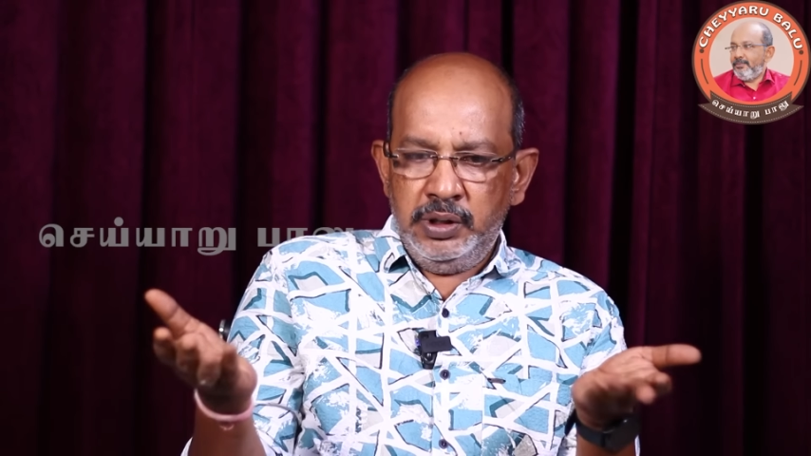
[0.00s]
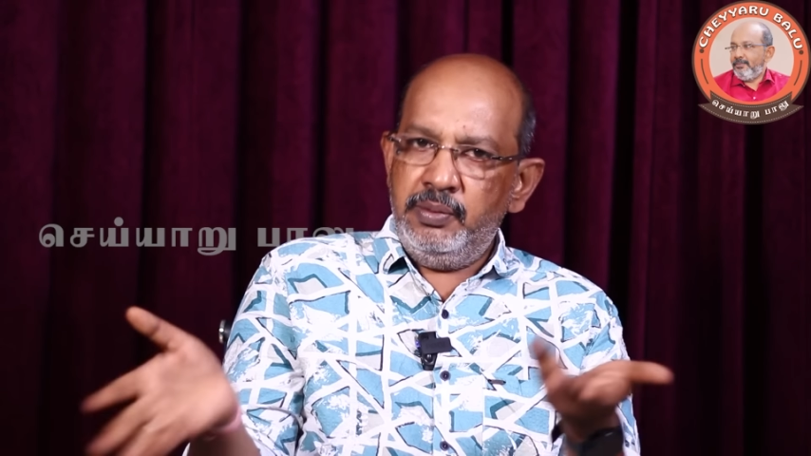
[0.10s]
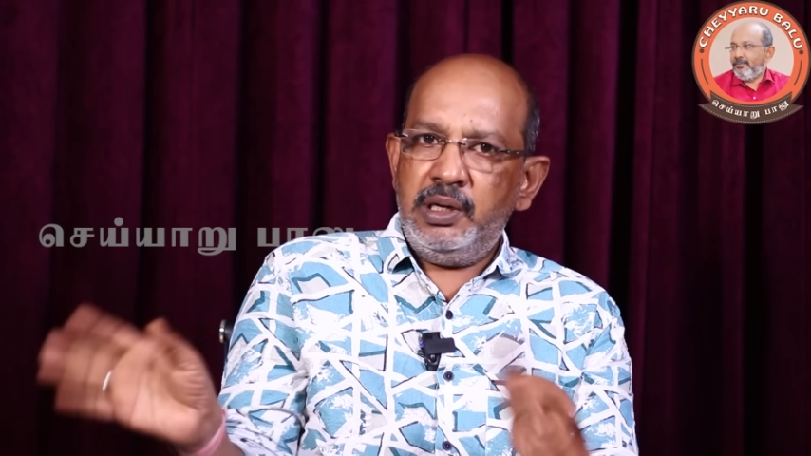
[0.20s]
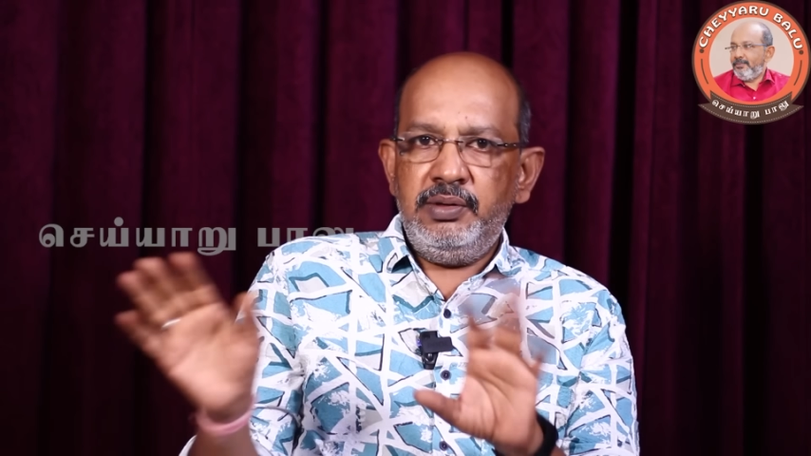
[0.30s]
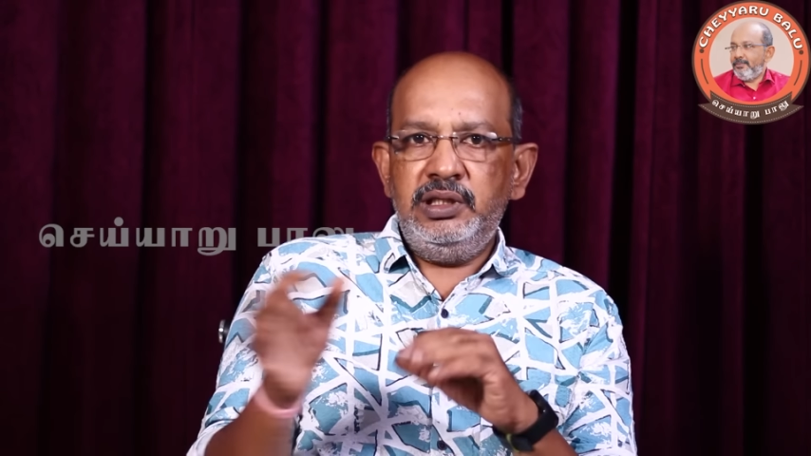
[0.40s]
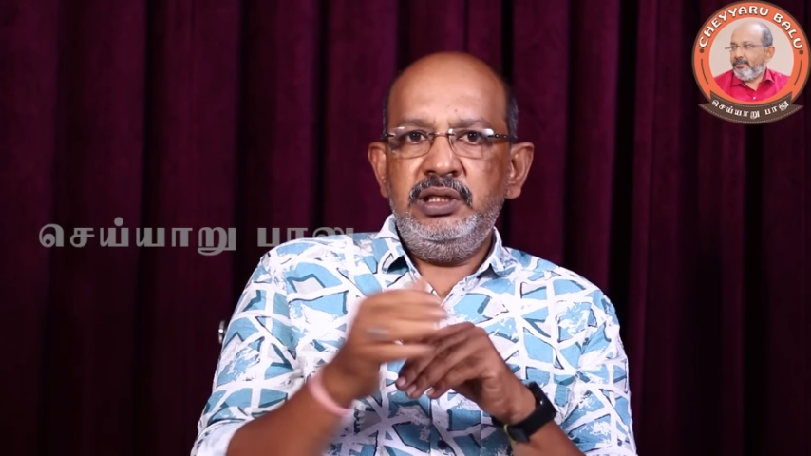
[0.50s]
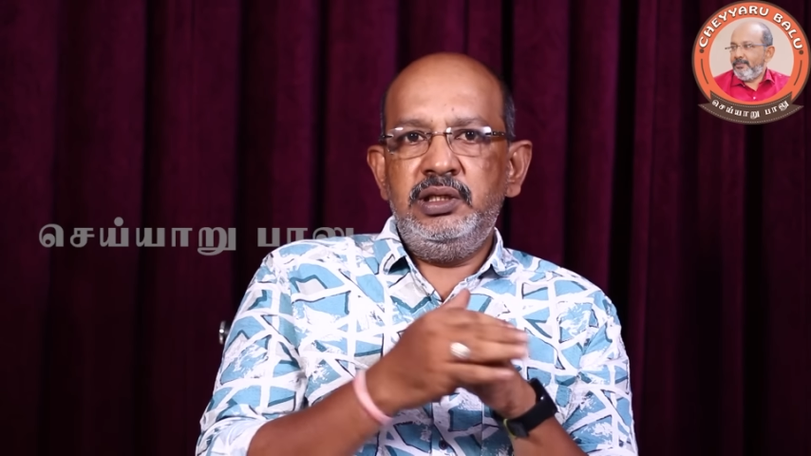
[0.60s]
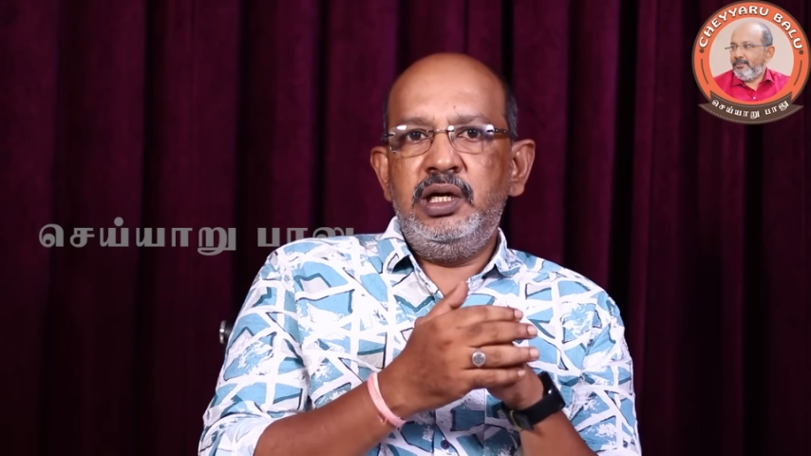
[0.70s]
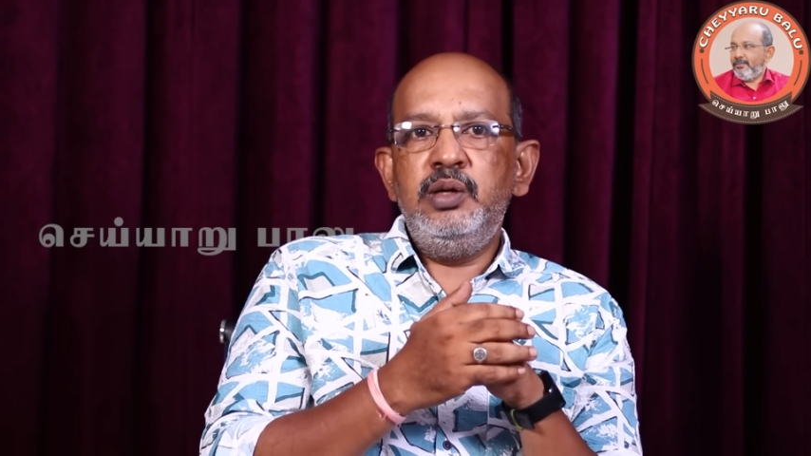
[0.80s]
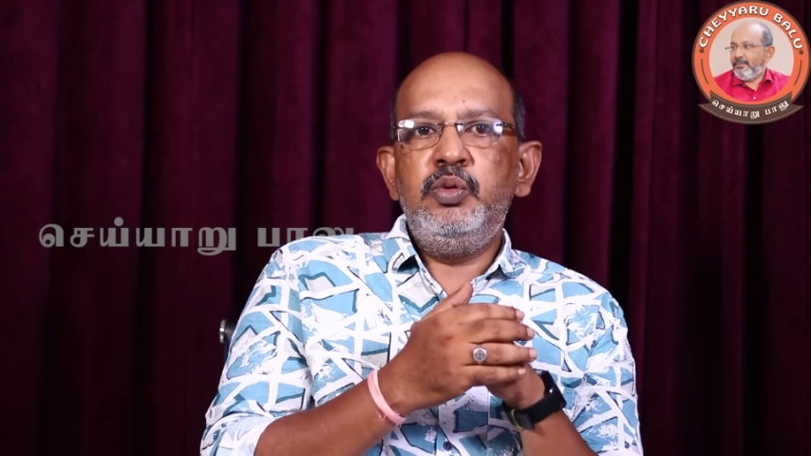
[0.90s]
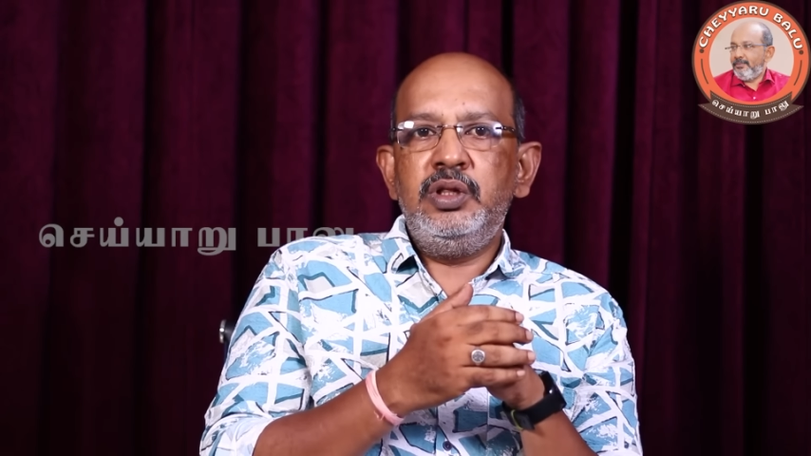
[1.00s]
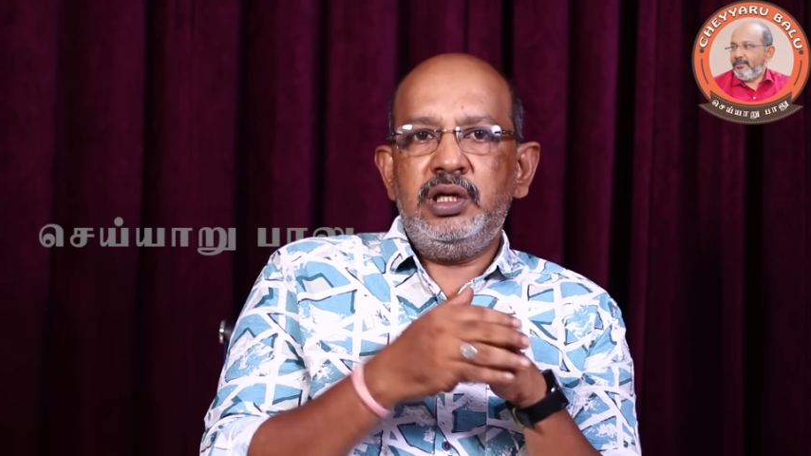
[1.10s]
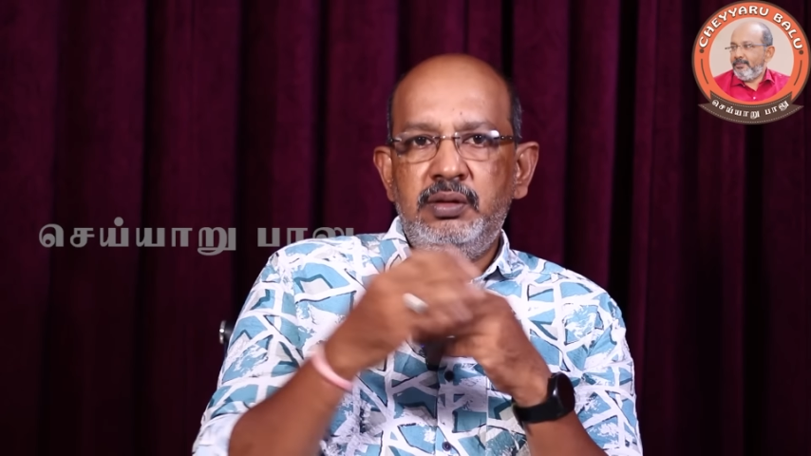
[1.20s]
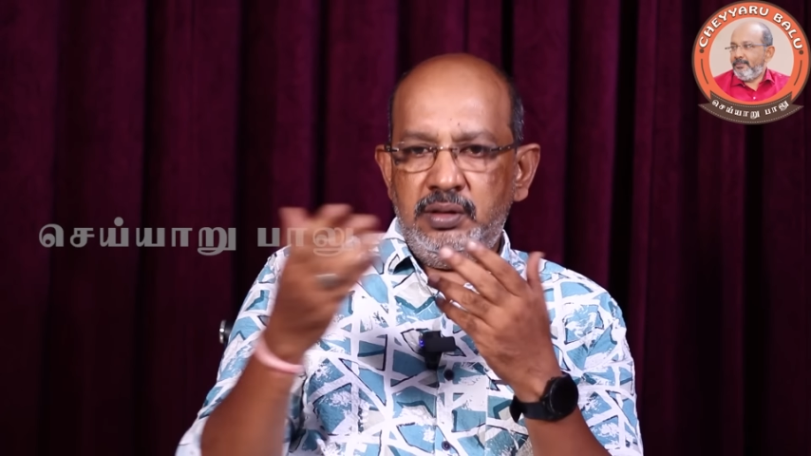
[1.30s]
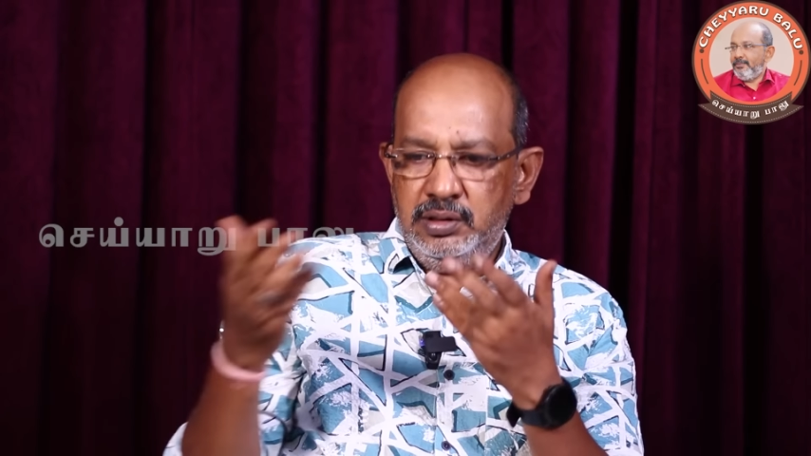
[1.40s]
இவரை வந்து ரெண்டு மூணு
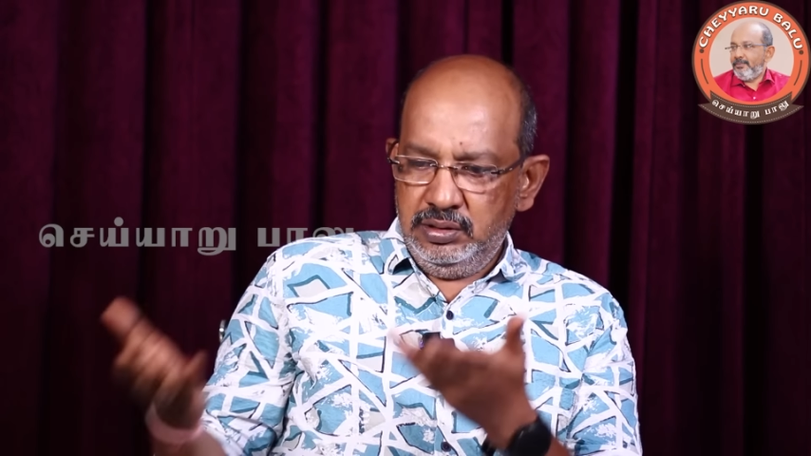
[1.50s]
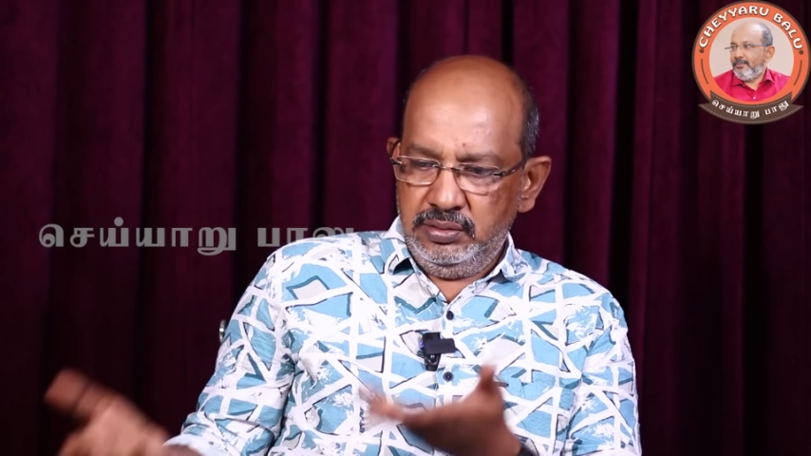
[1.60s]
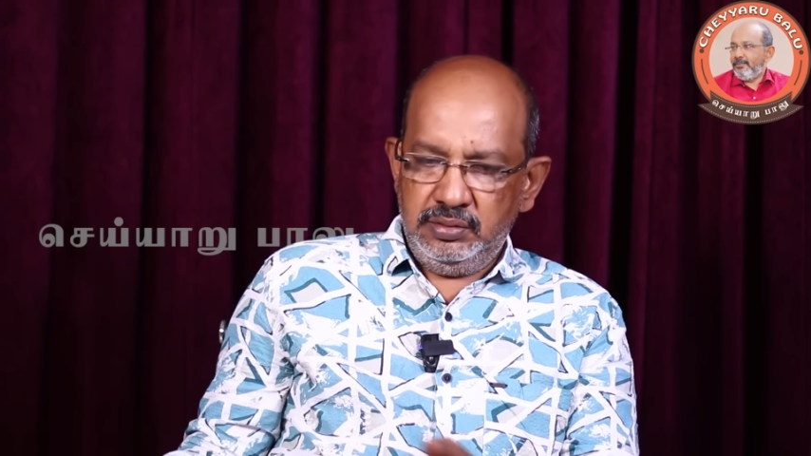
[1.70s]
தடவை வந்து